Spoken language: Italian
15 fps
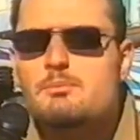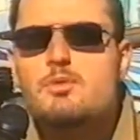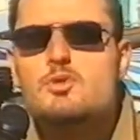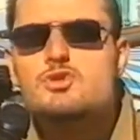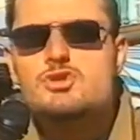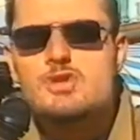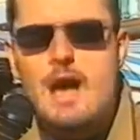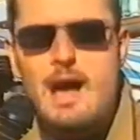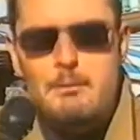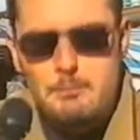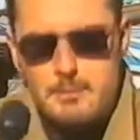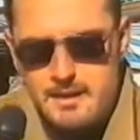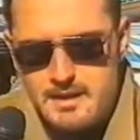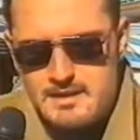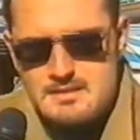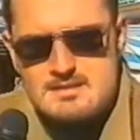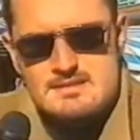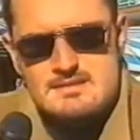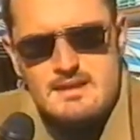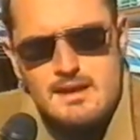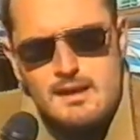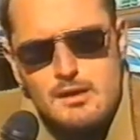push up che
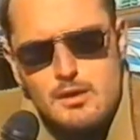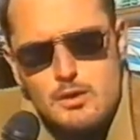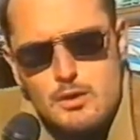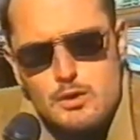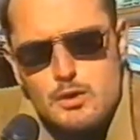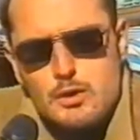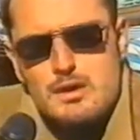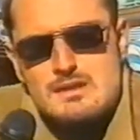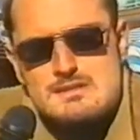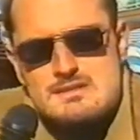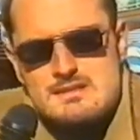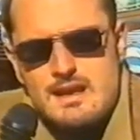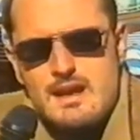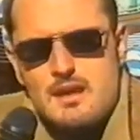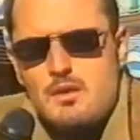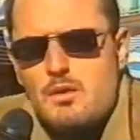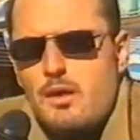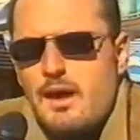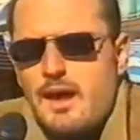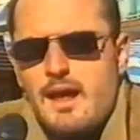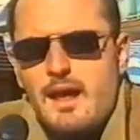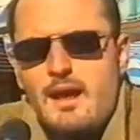stringono il seno
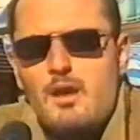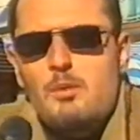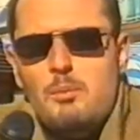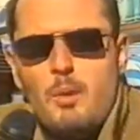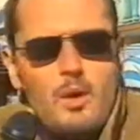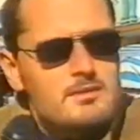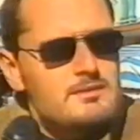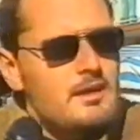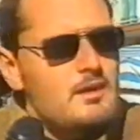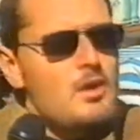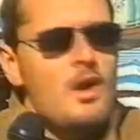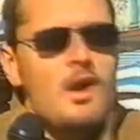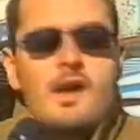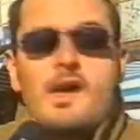e lo portano